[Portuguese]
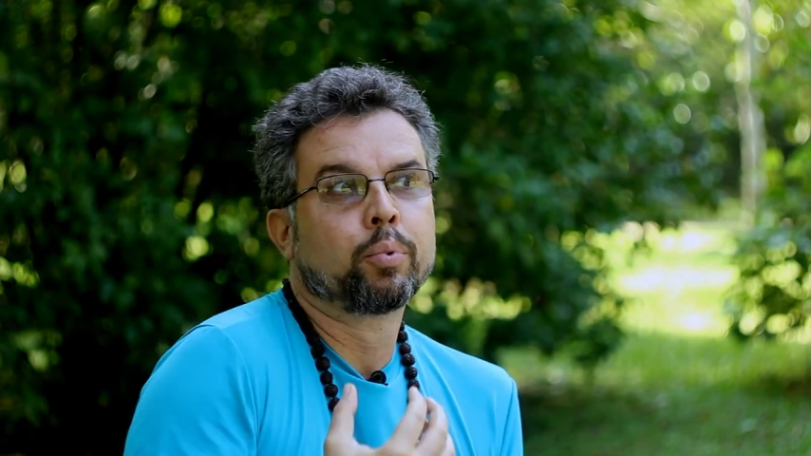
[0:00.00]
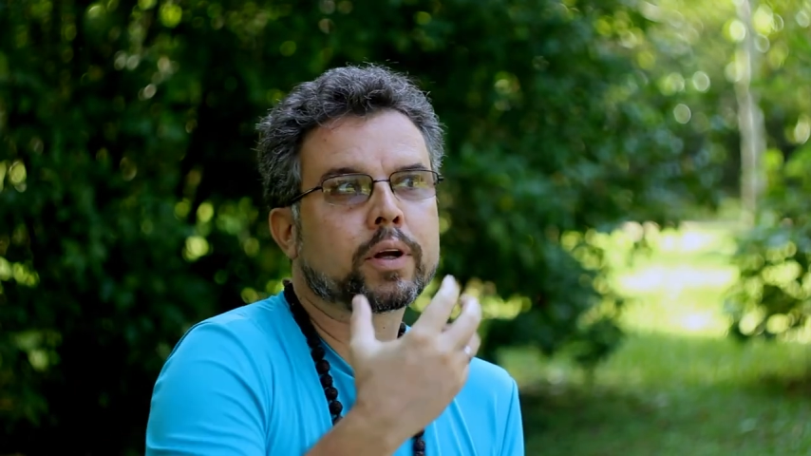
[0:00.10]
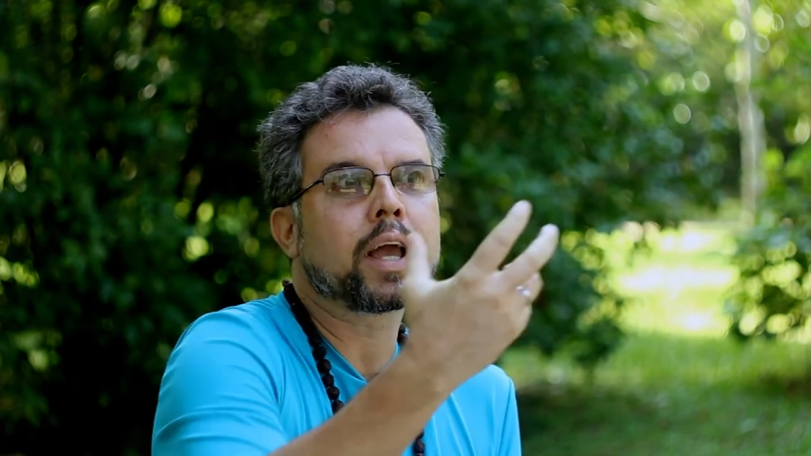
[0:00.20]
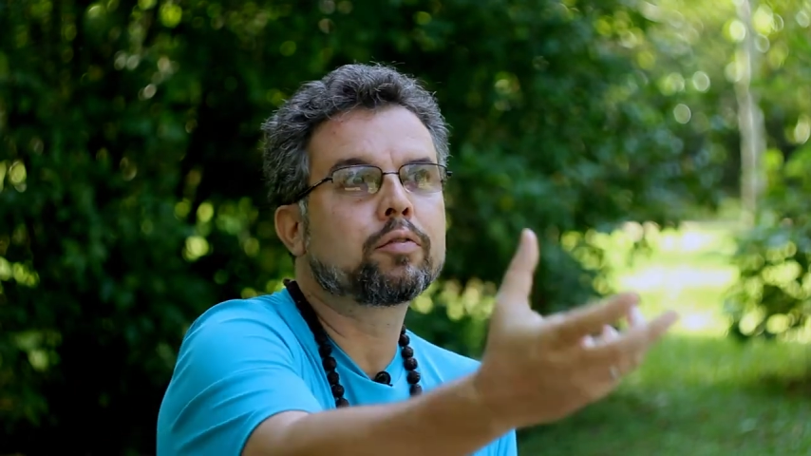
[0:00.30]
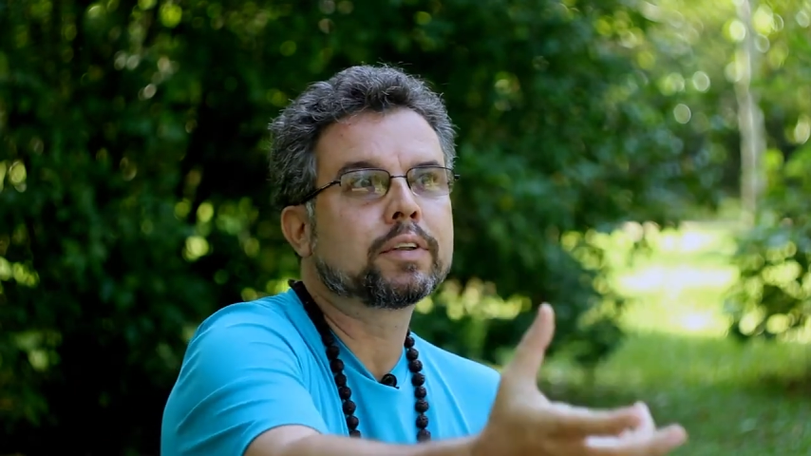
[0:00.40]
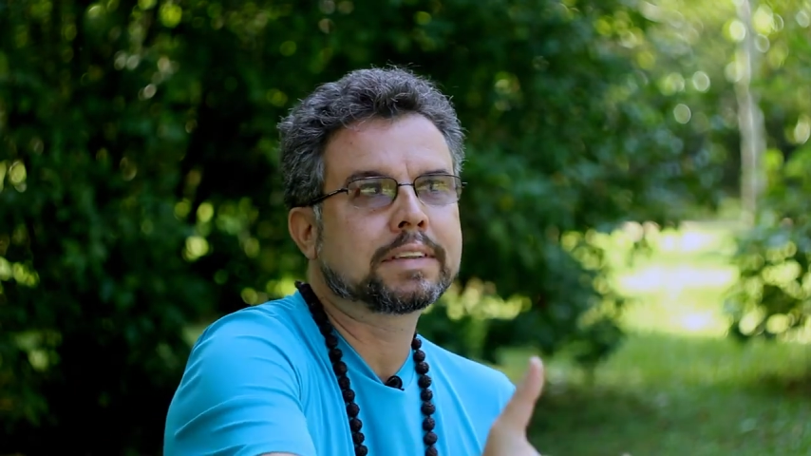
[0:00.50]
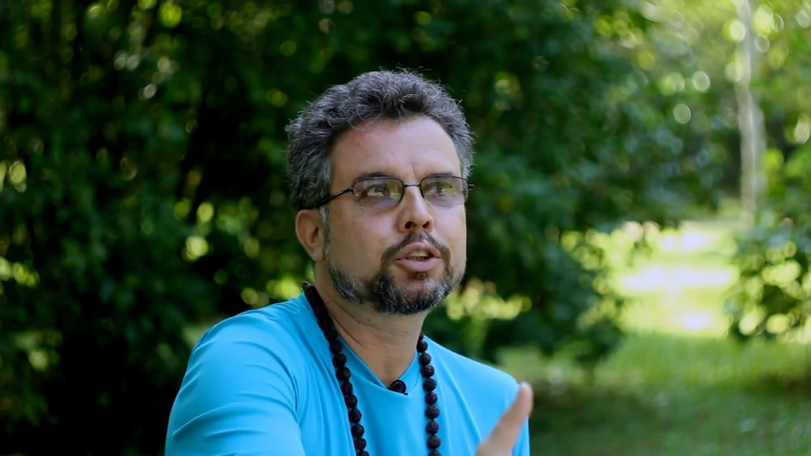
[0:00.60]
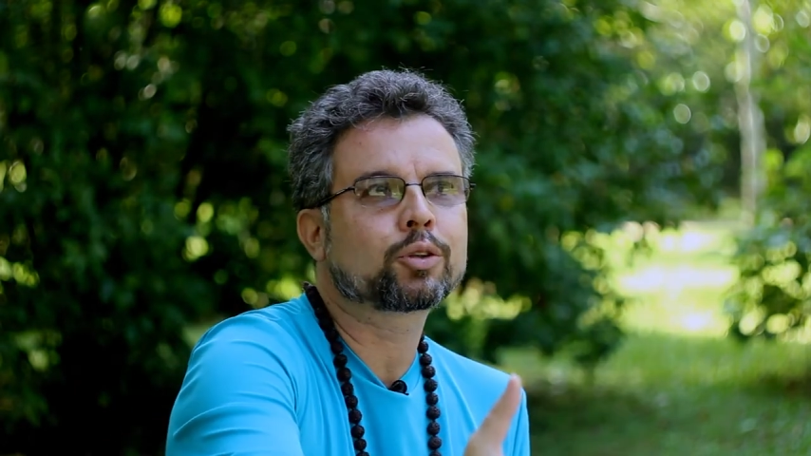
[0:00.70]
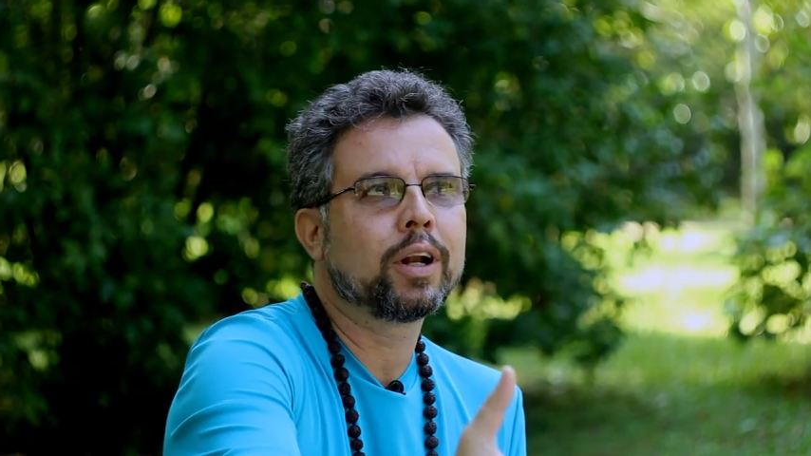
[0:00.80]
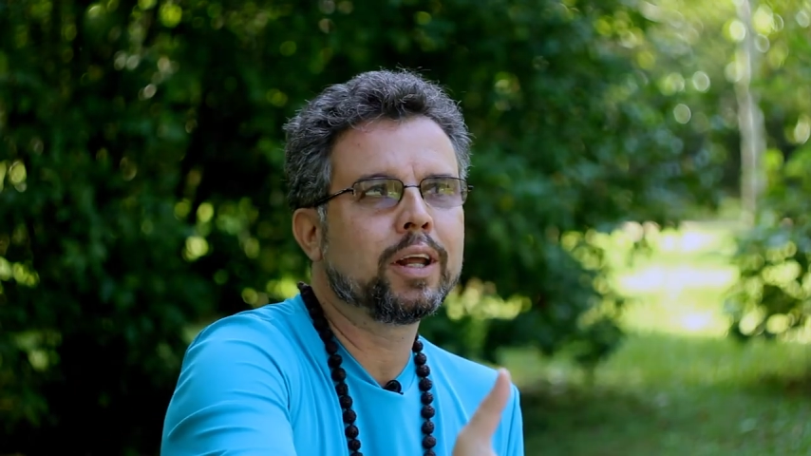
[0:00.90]
por que, que
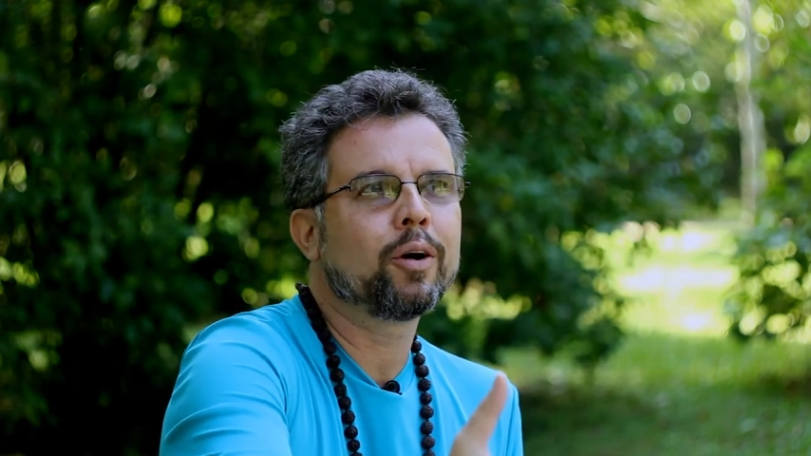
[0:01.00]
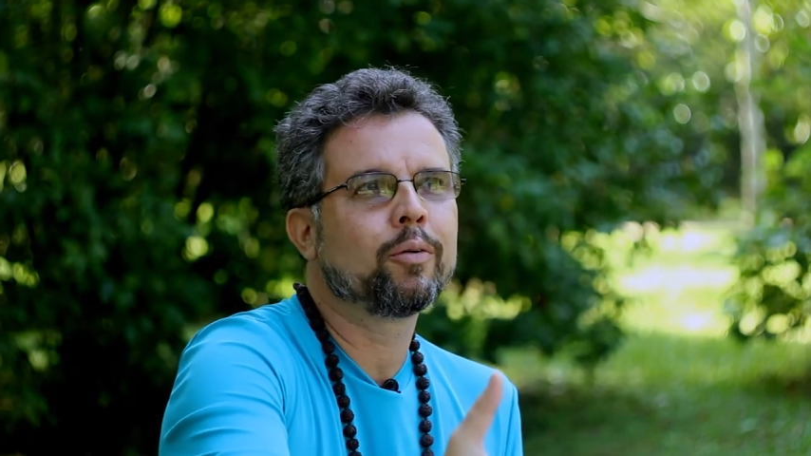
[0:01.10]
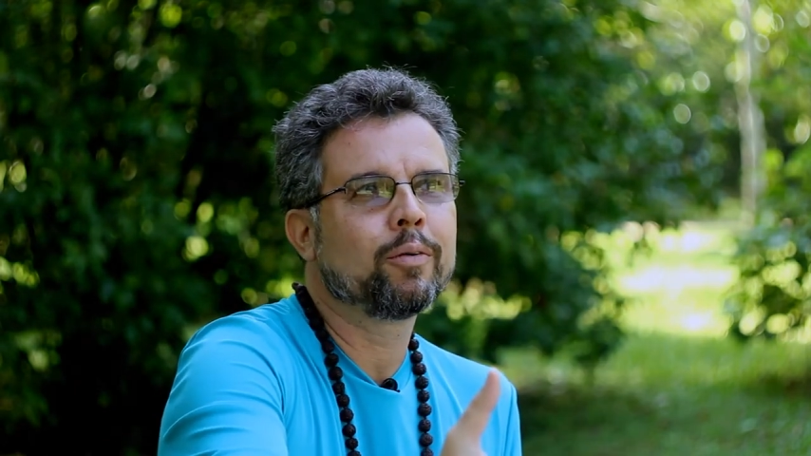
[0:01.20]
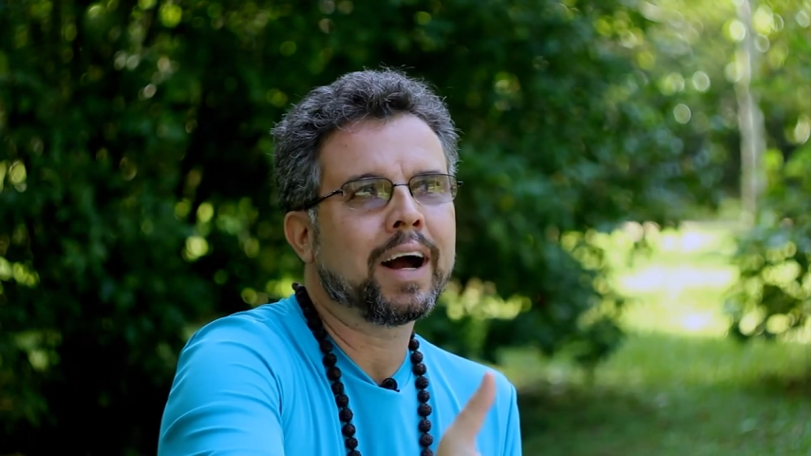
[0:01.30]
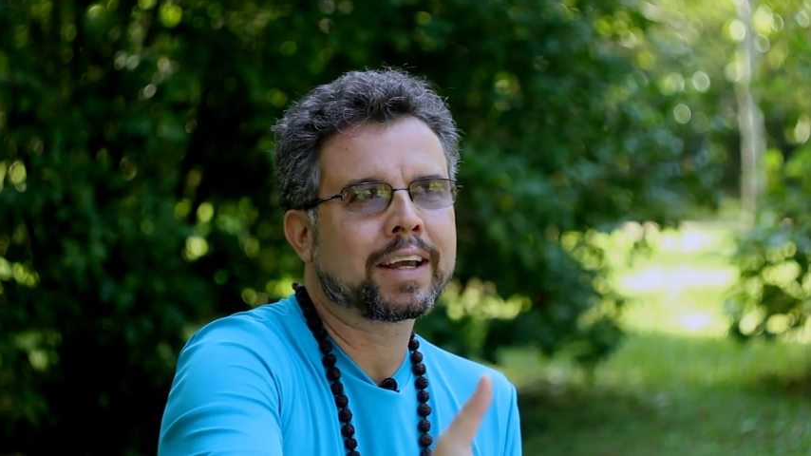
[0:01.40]
você escolheu